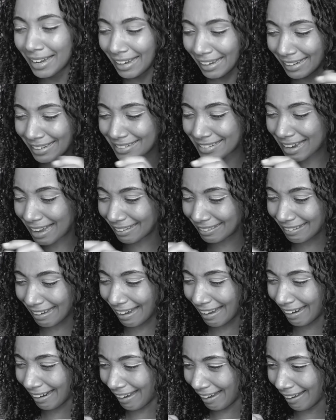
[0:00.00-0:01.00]
e já
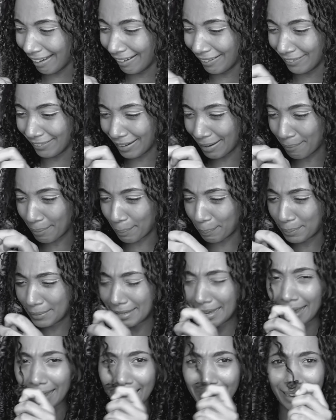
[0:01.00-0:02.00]
tá agarrando na minha
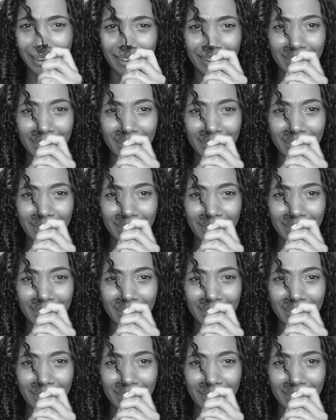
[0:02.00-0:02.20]
piscina.